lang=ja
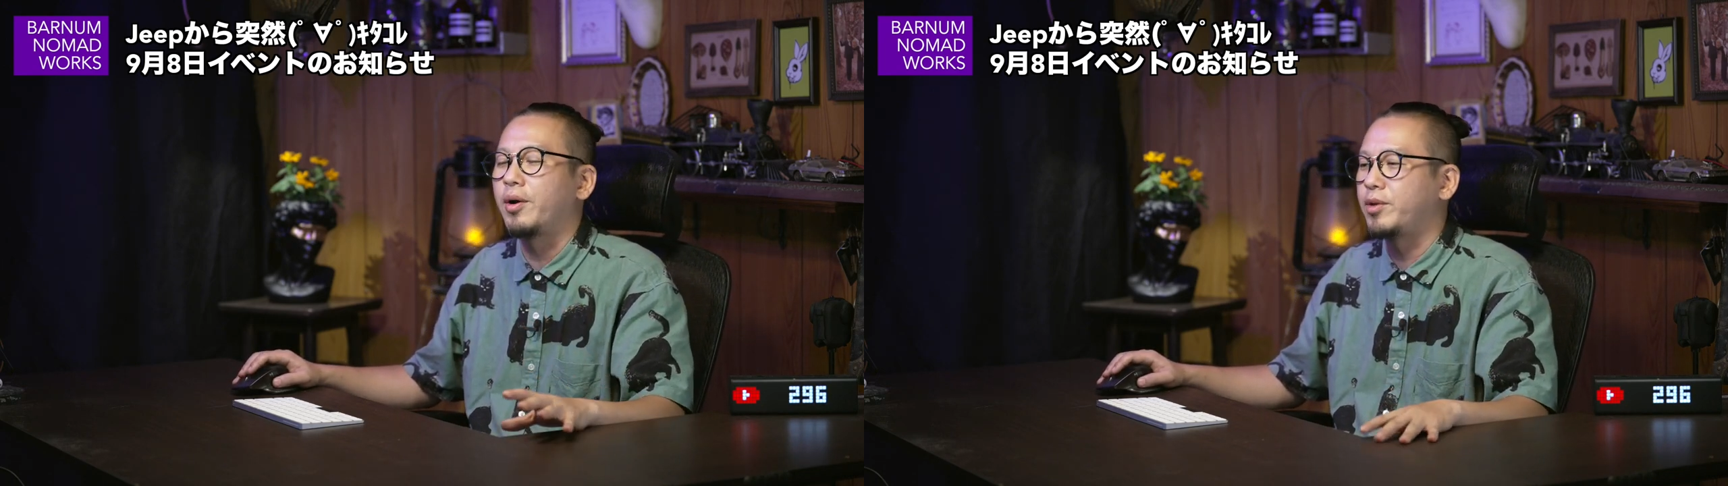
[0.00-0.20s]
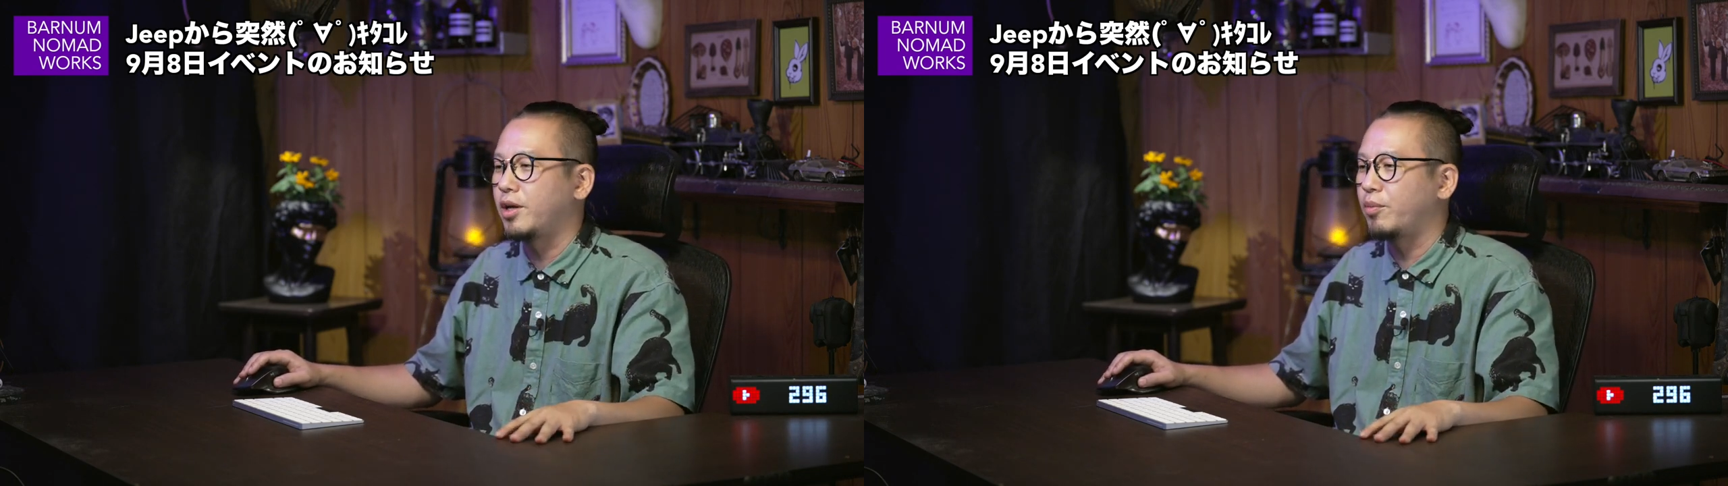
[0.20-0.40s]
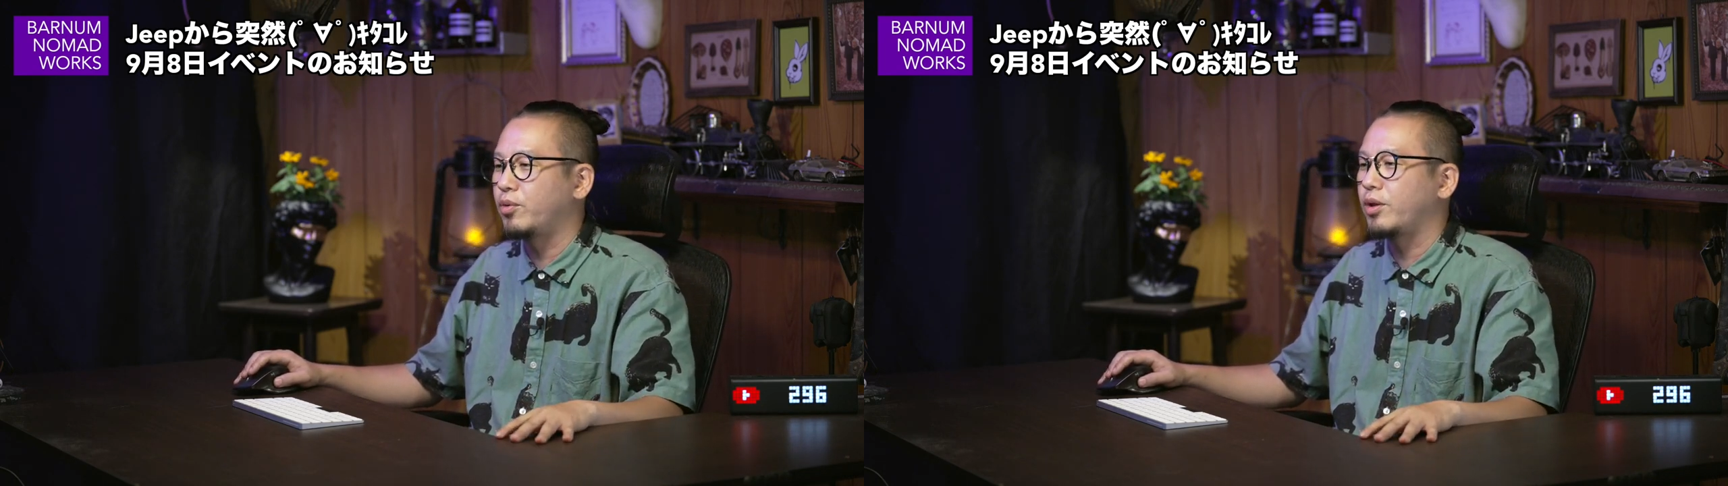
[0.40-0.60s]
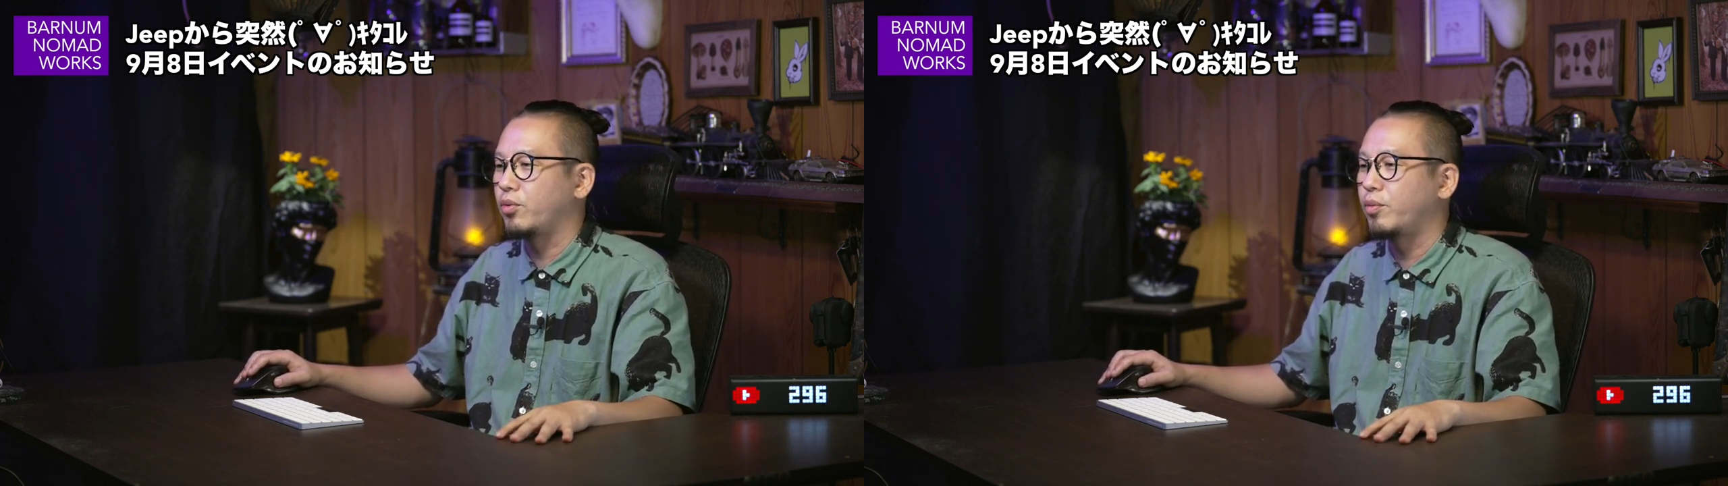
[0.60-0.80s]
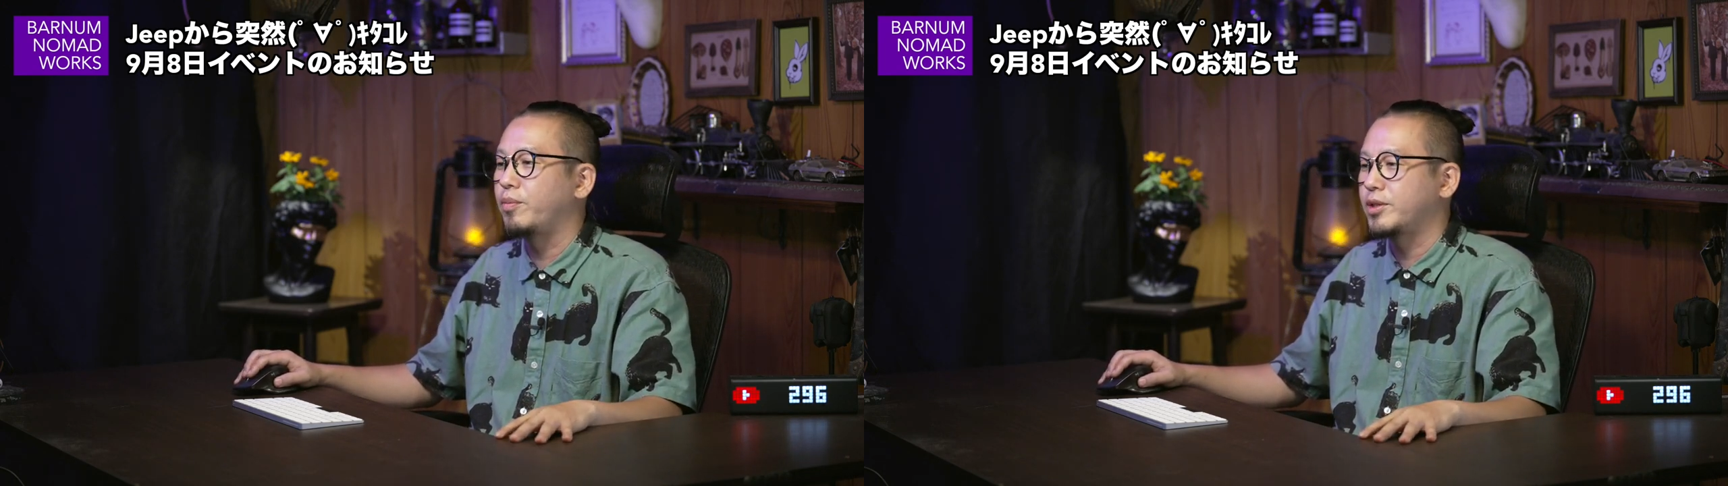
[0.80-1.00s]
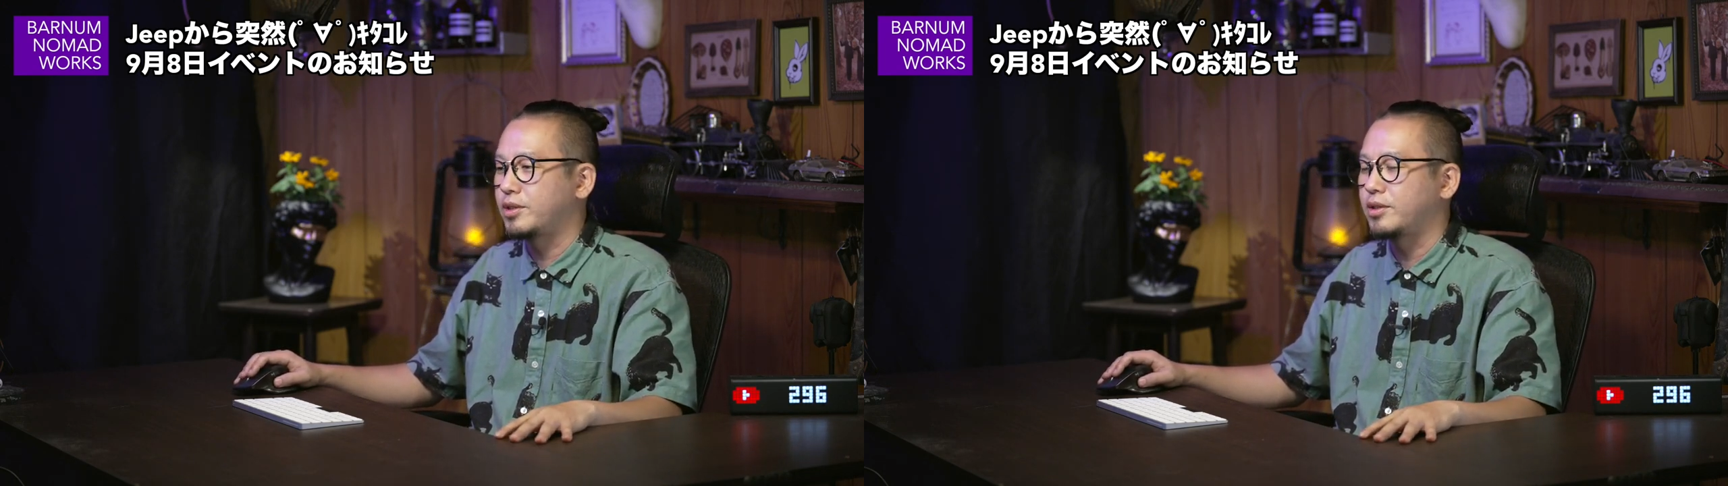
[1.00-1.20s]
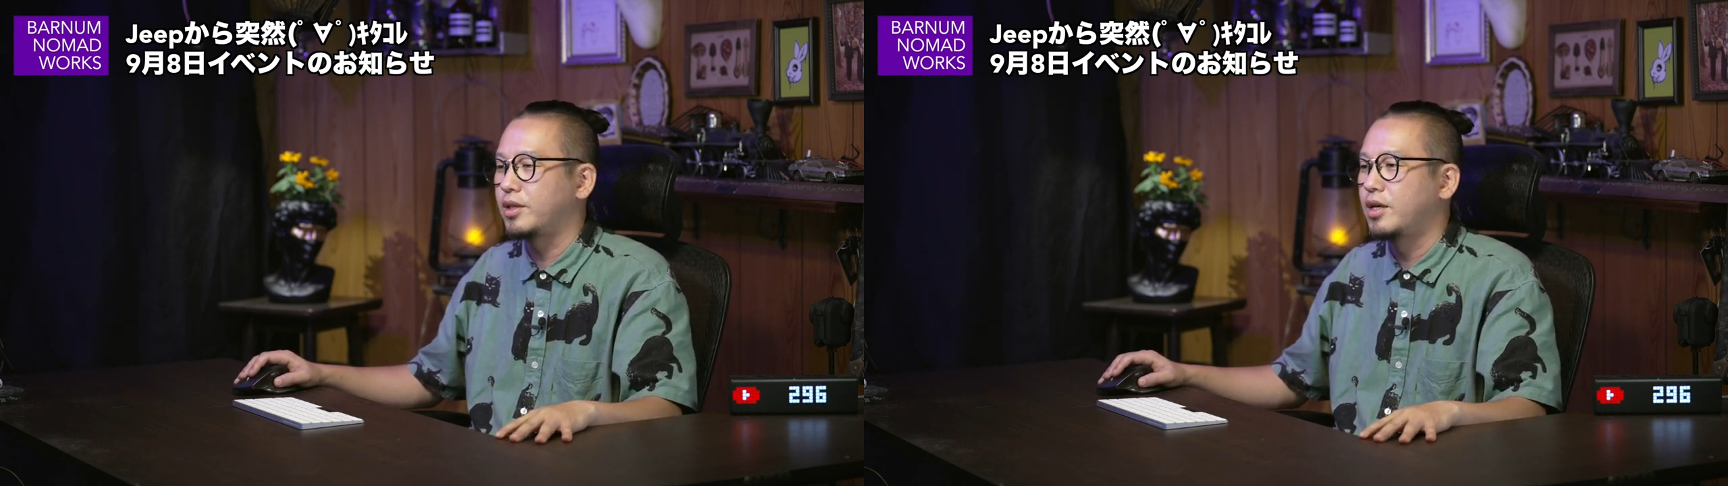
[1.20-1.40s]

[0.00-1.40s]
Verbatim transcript: 会みたいなもんだと思います。